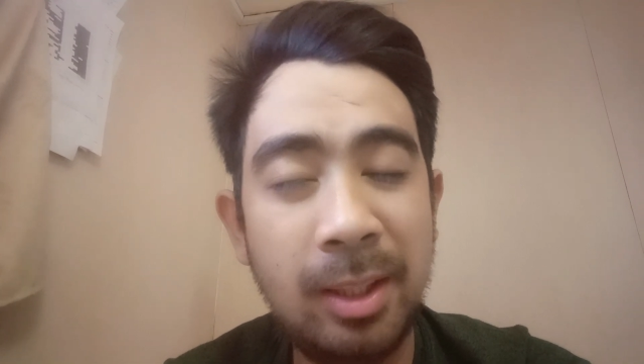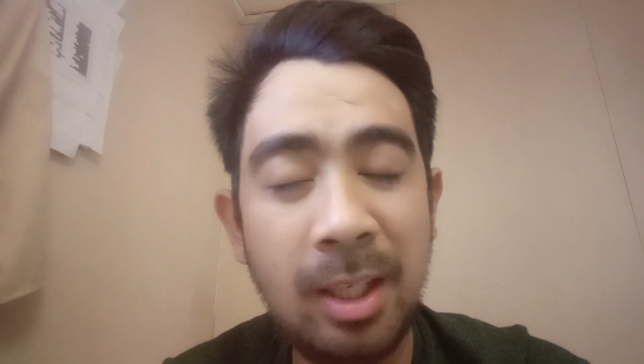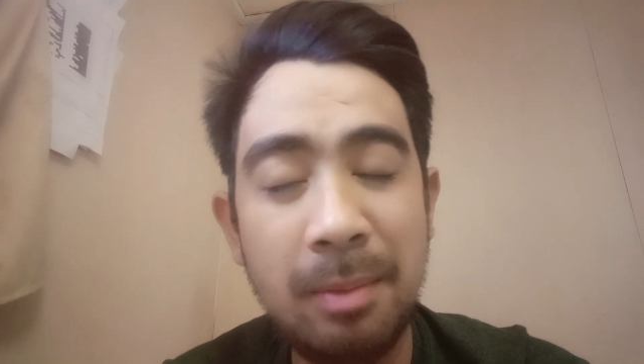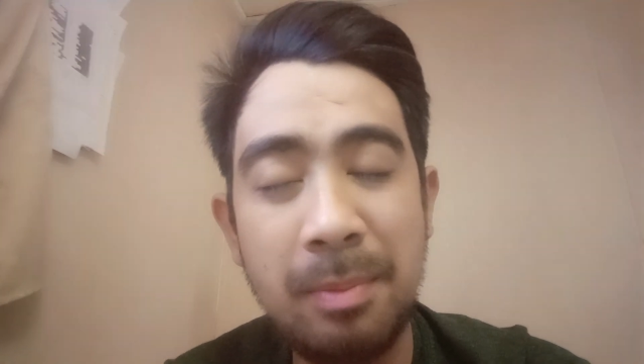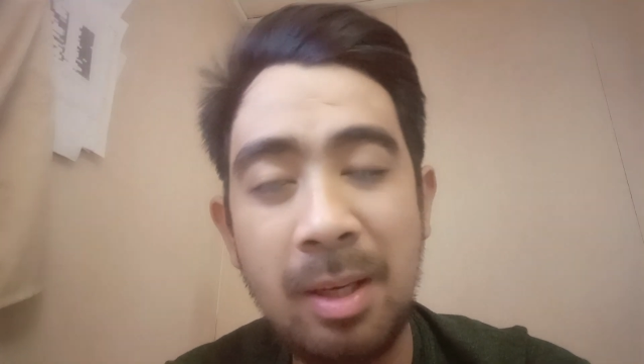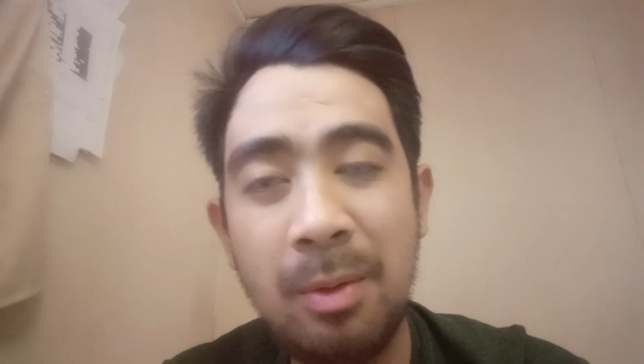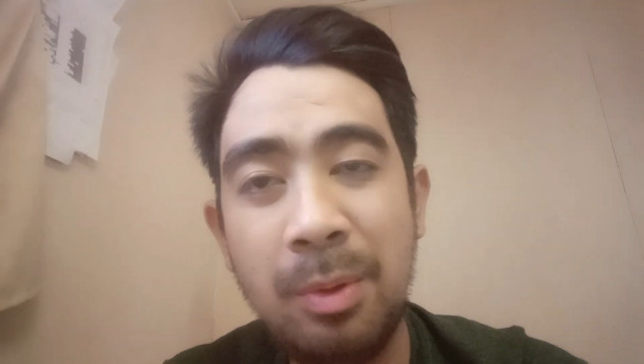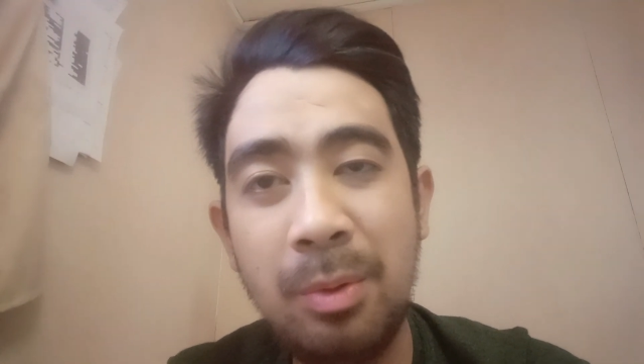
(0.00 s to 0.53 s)

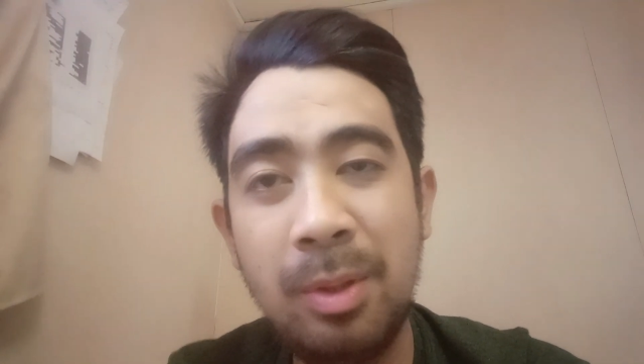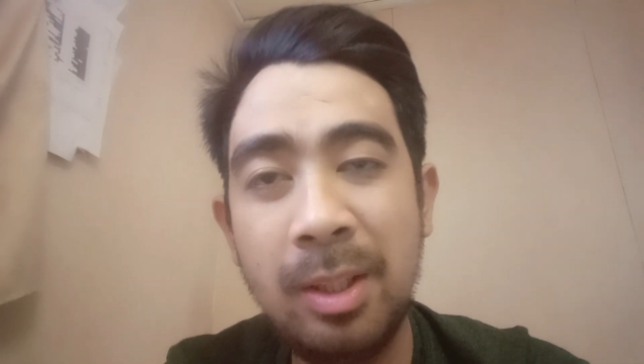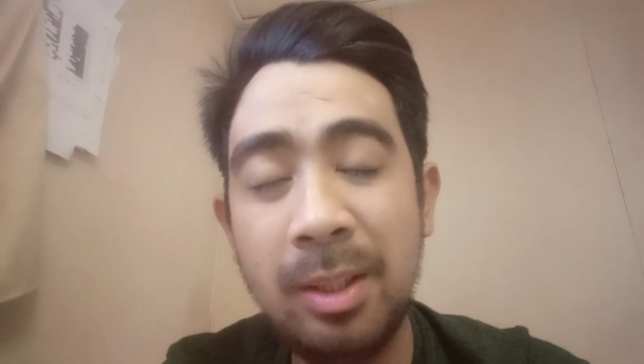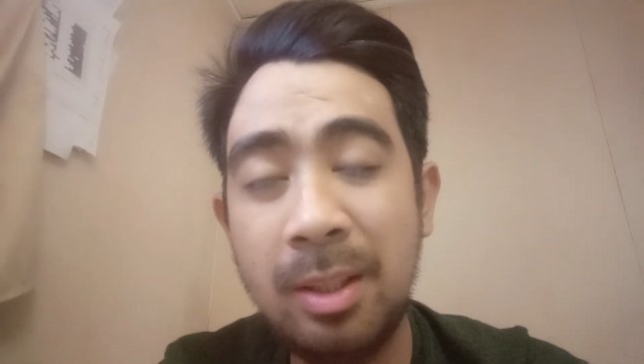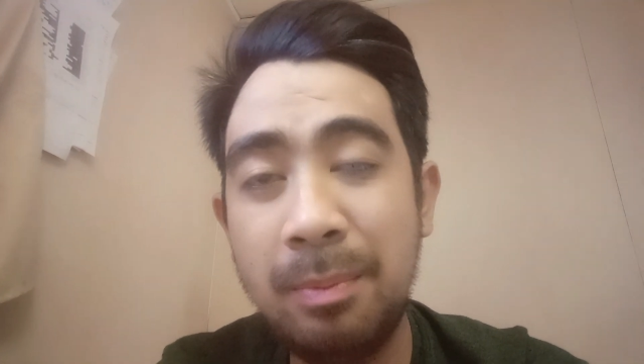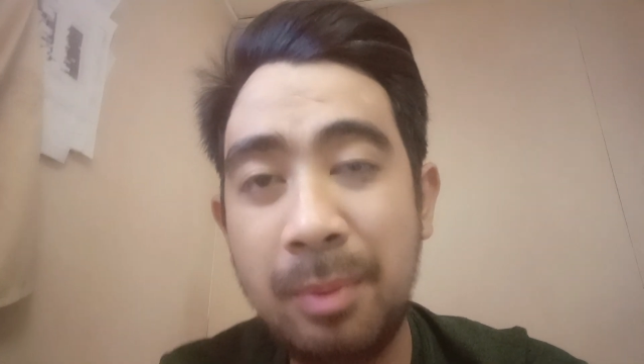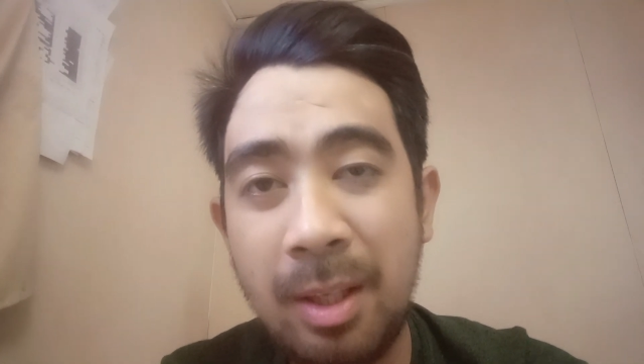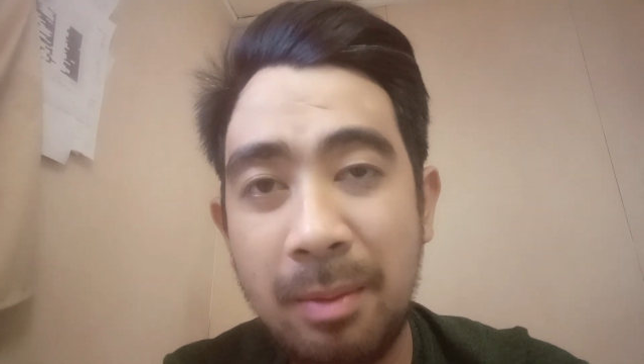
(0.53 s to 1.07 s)
nakabawi ulit
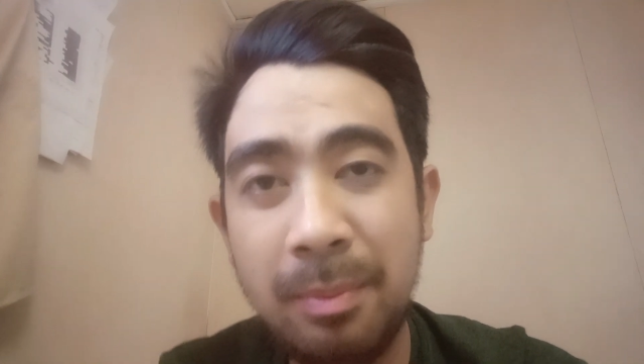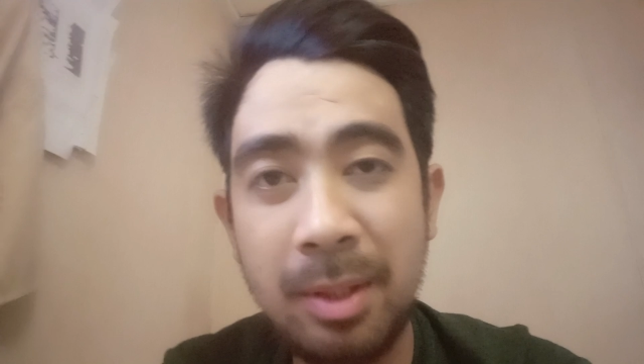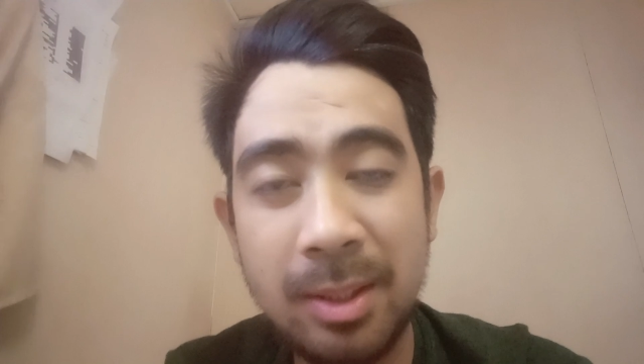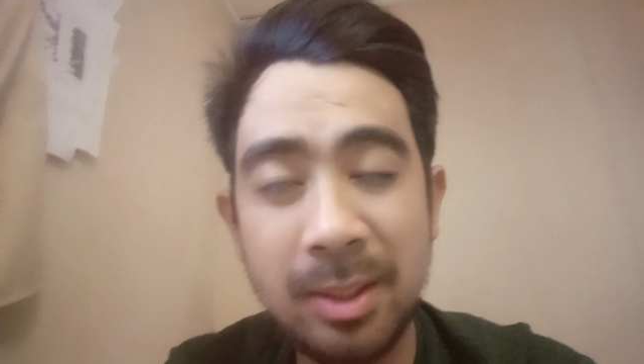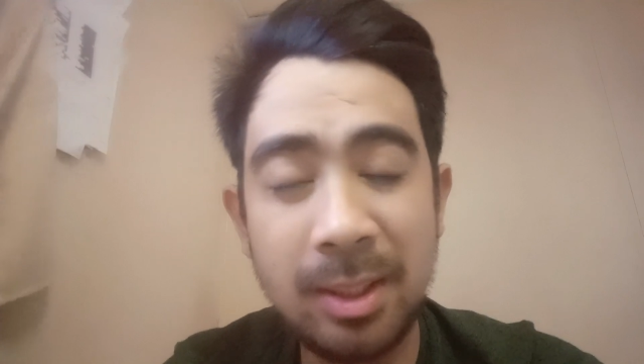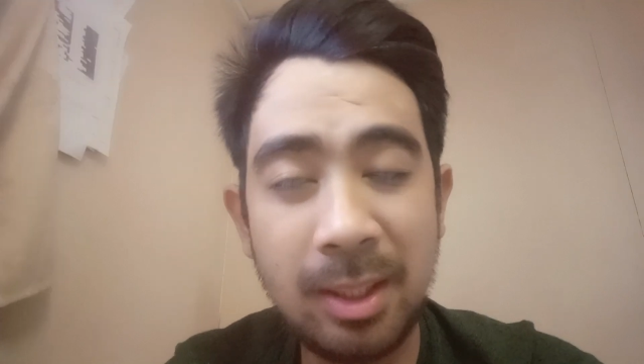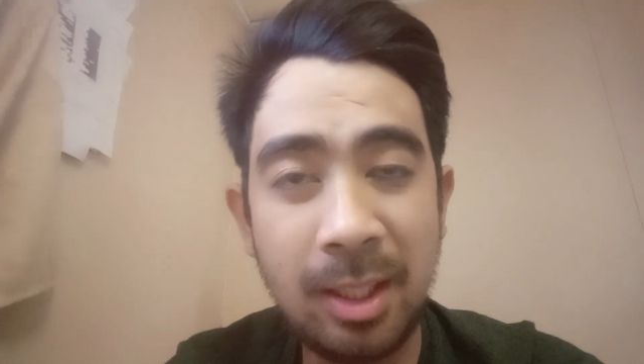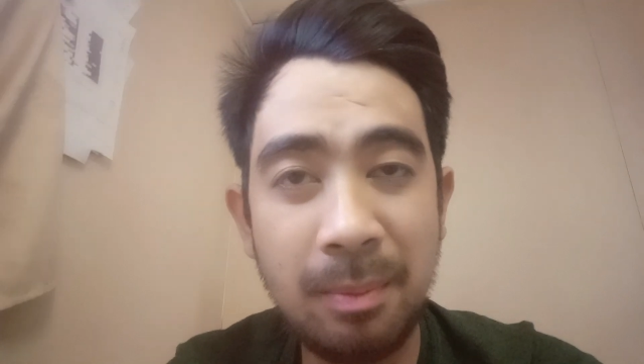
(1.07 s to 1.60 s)
ang Miami
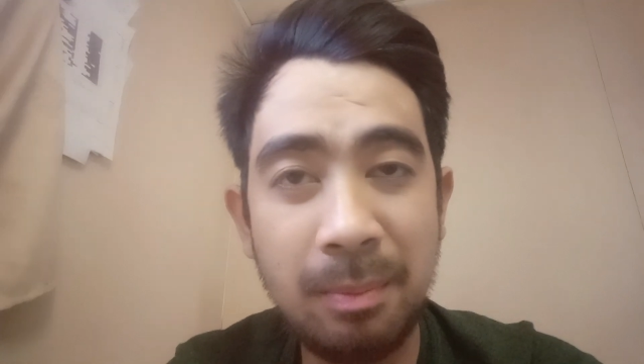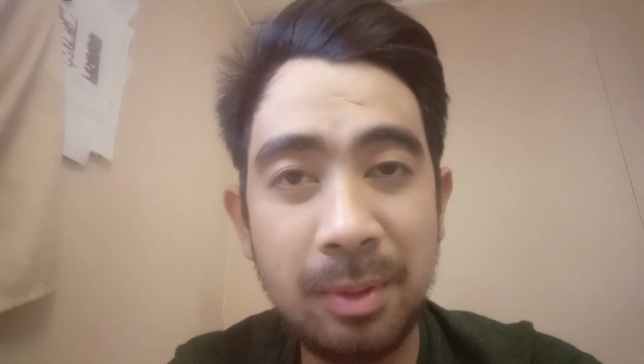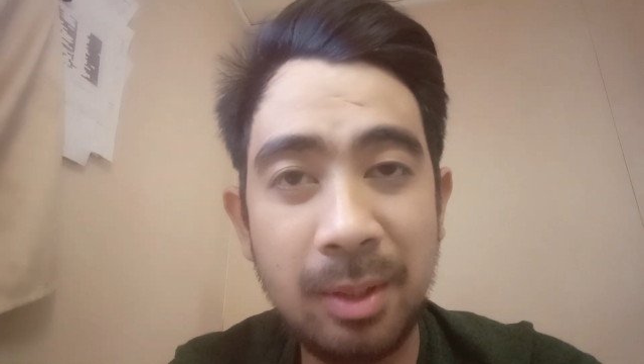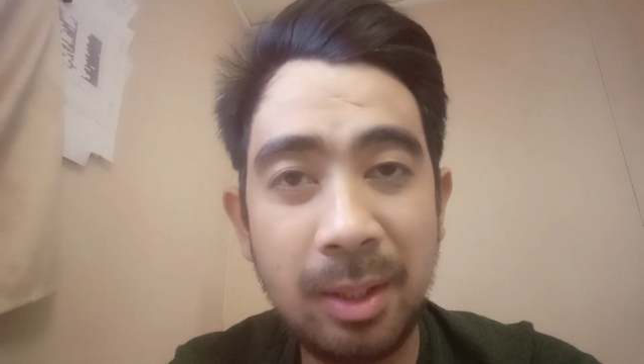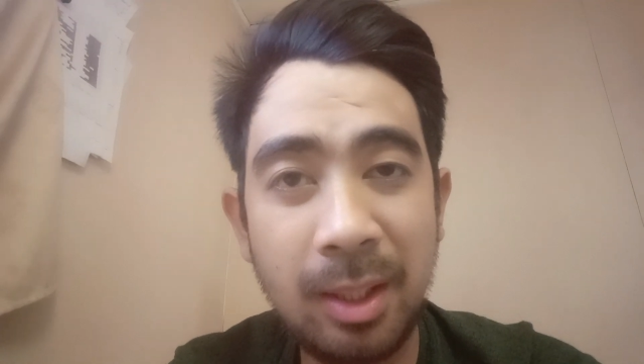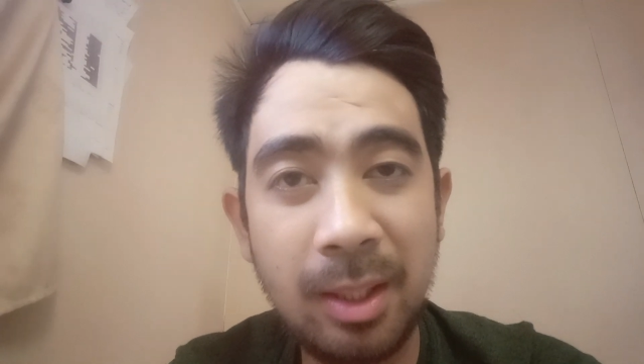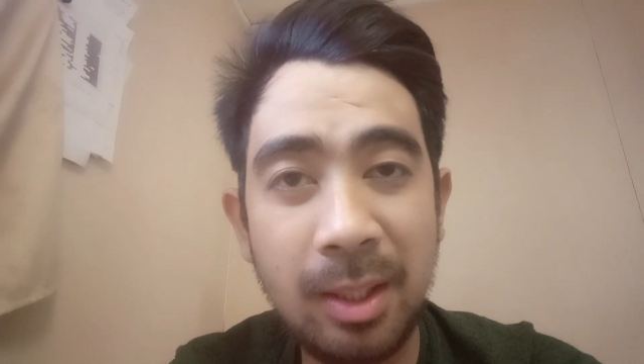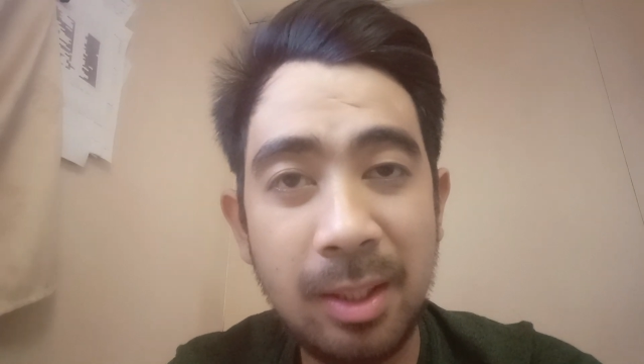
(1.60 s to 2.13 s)
Heat sa game
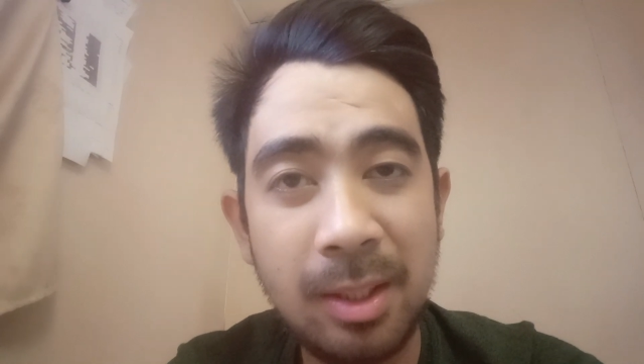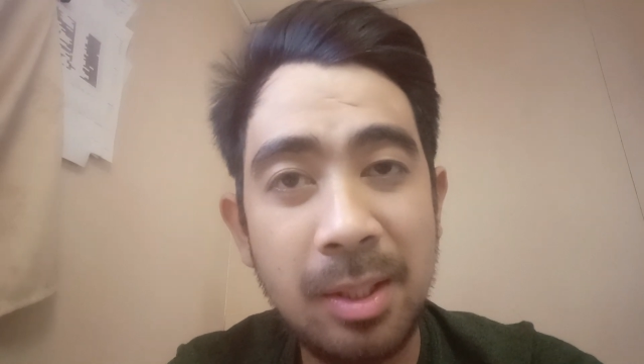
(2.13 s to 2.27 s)
3.